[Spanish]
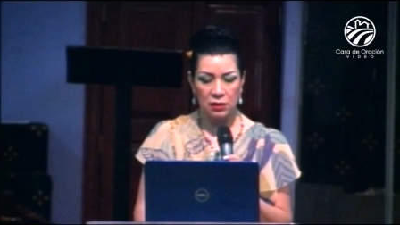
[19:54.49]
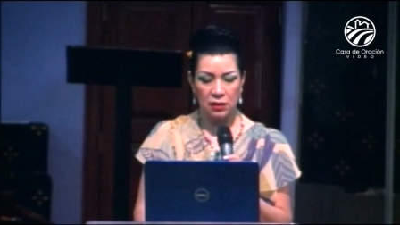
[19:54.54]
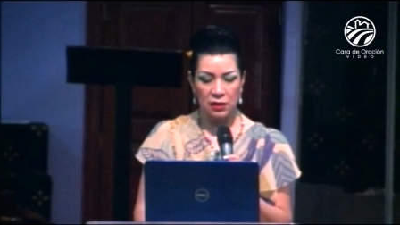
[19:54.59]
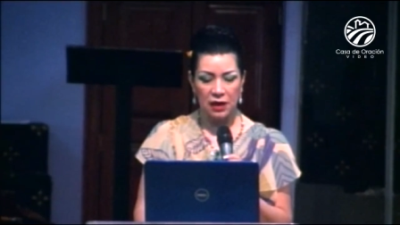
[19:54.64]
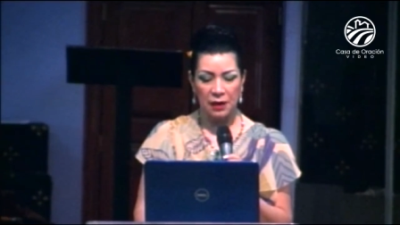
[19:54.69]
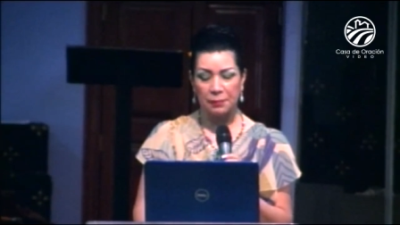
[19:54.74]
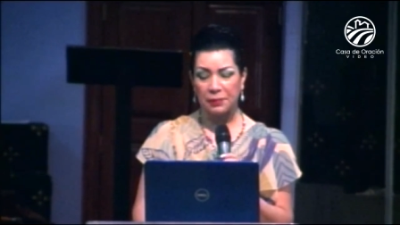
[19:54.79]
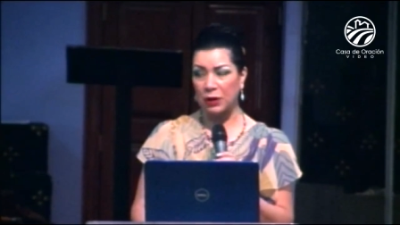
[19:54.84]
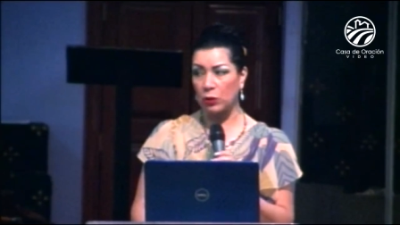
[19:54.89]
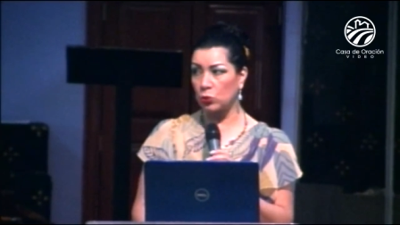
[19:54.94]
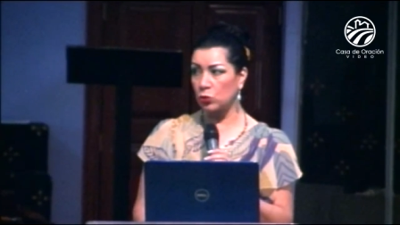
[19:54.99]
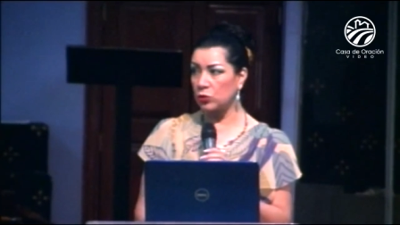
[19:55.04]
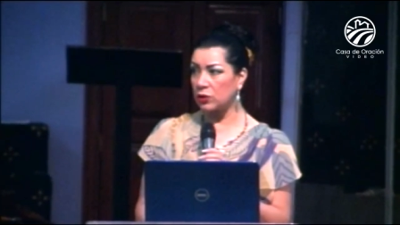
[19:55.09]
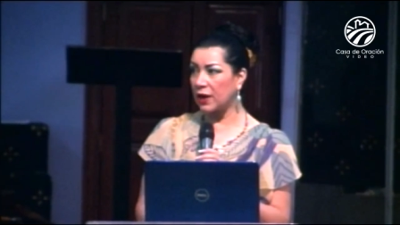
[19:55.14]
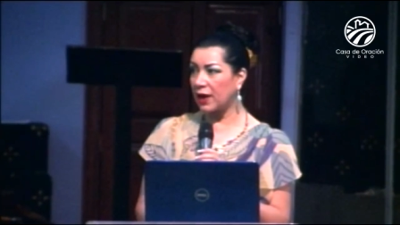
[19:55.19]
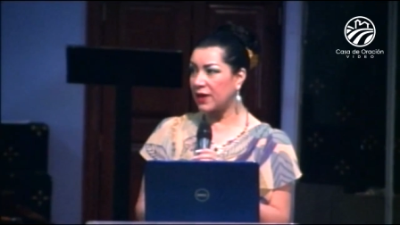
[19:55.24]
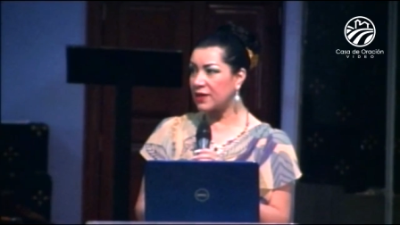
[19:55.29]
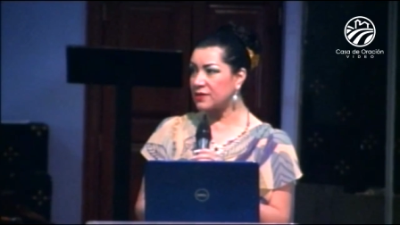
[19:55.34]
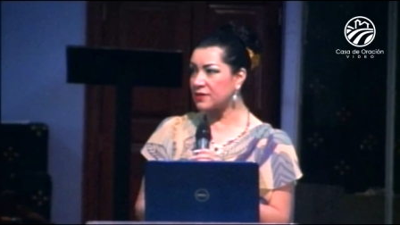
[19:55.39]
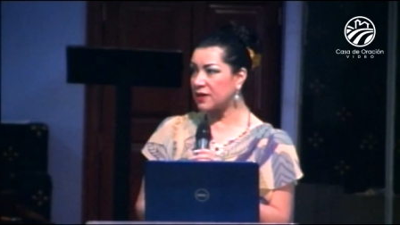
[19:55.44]
La
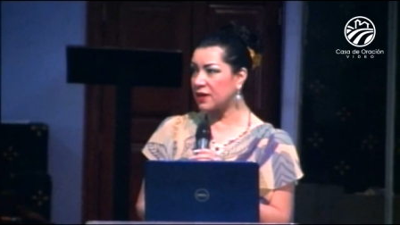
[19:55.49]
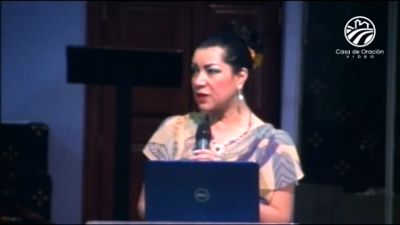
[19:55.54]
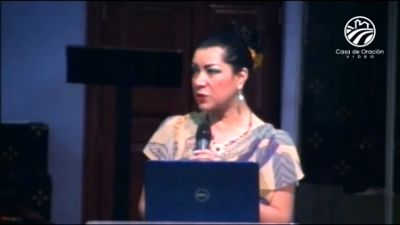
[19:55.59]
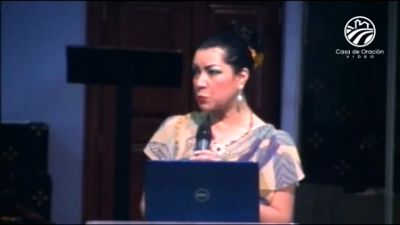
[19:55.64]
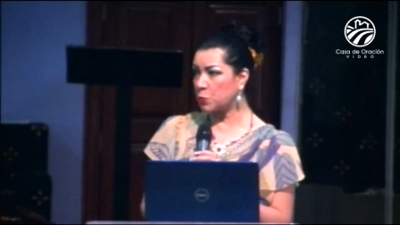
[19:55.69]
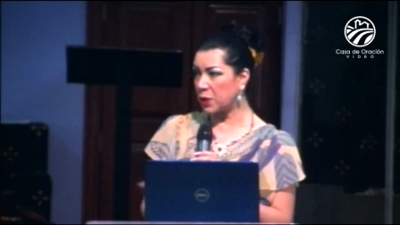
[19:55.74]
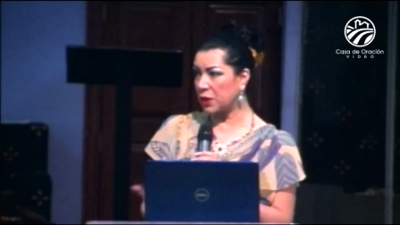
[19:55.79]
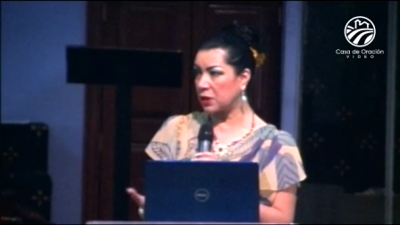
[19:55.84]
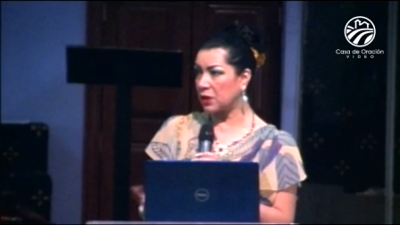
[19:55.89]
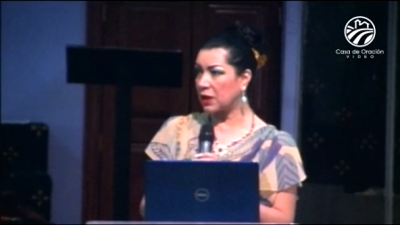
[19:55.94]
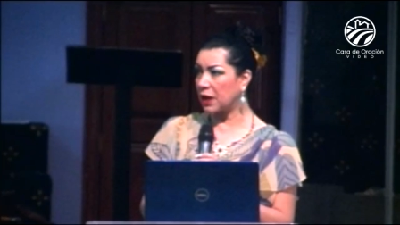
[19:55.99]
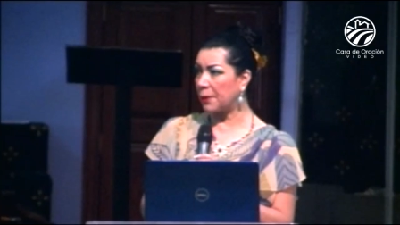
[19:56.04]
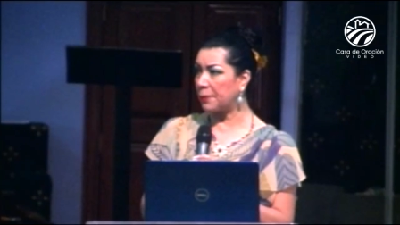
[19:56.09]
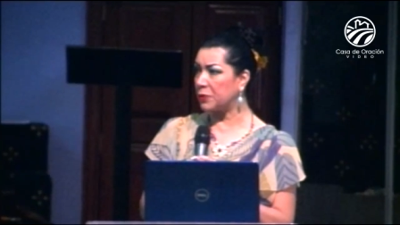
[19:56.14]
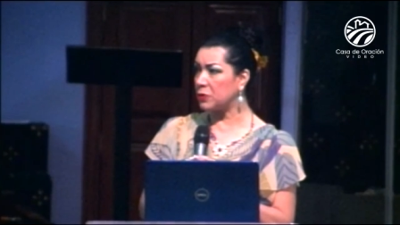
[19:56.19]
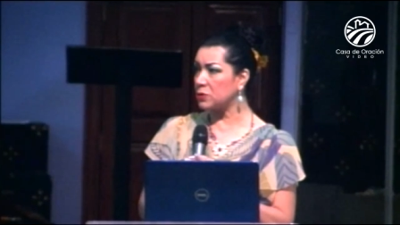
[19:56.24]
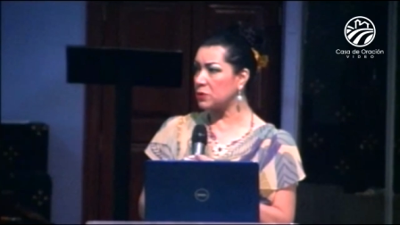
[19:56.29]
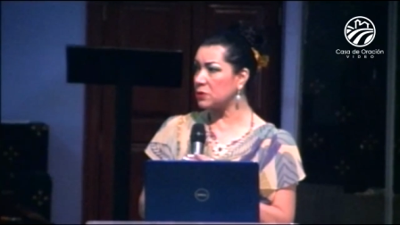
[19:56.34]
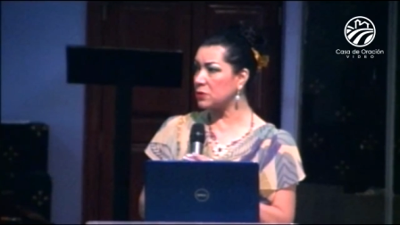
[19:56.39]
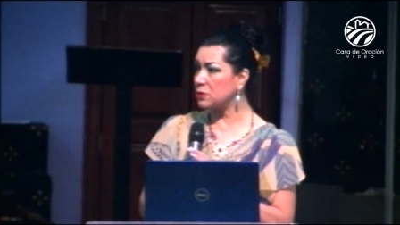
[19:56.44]
pregunta es, ¿les
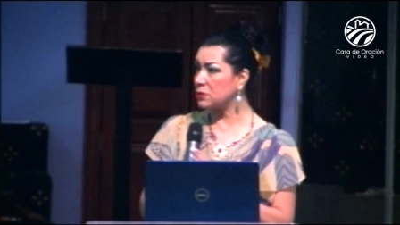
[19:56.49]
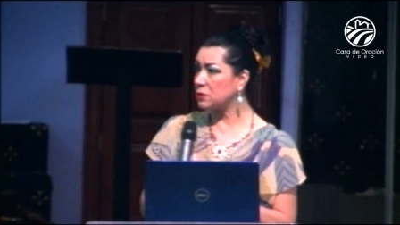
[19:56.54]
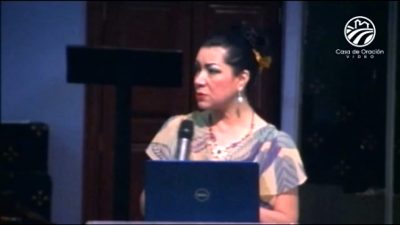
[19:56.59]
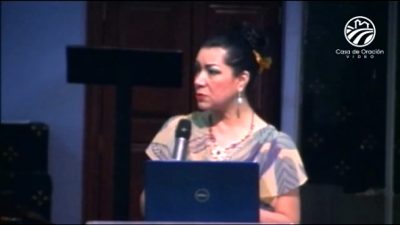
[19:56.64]
predicamos?